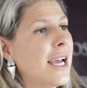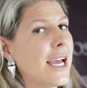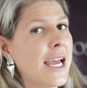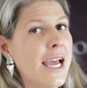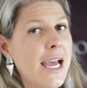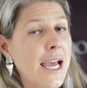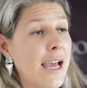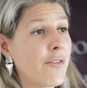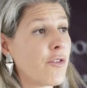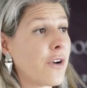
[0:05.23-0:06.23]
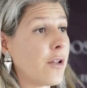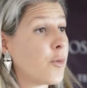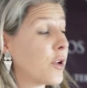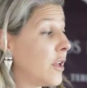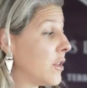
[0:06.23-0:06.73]
É, vamos falar um
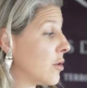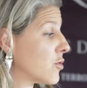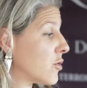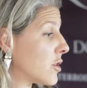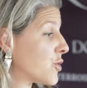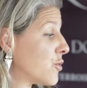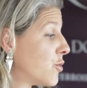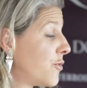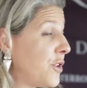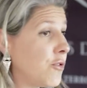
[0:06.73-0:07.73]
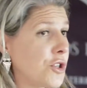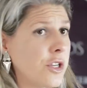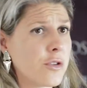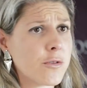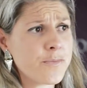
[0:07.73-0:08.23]
pouquinho então do nosso vinho
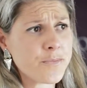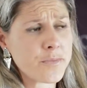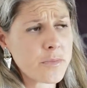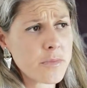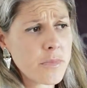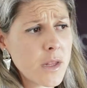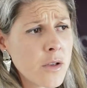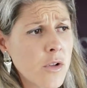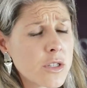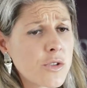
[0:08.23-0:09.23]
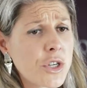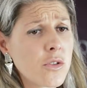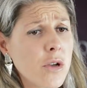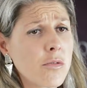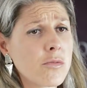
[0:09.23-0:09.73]
tinto. O nosso
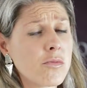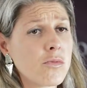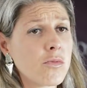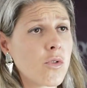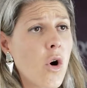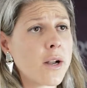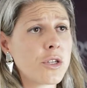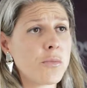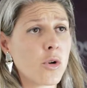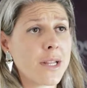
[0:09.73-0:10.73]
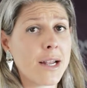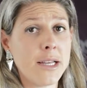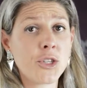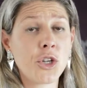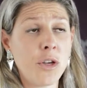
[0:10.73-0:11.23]
tinto é um corte
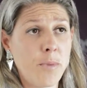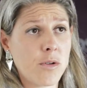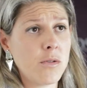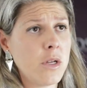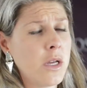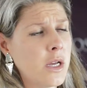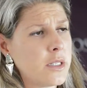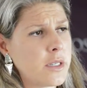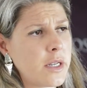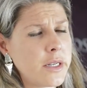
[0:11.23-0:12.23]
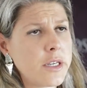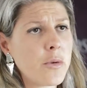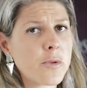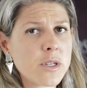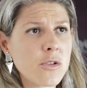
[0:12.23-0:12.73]
bordalês típico,
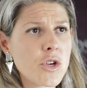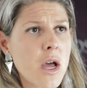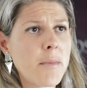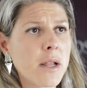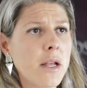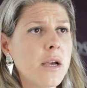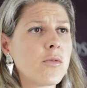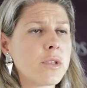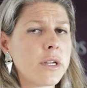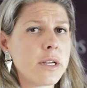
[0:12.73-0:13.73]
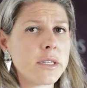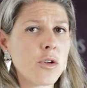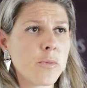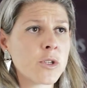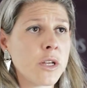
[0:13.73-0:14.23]
65% de Cabernet com
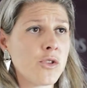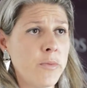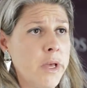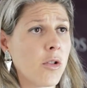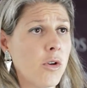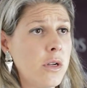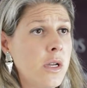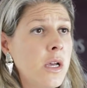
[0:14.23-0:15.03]
35% de Merlot.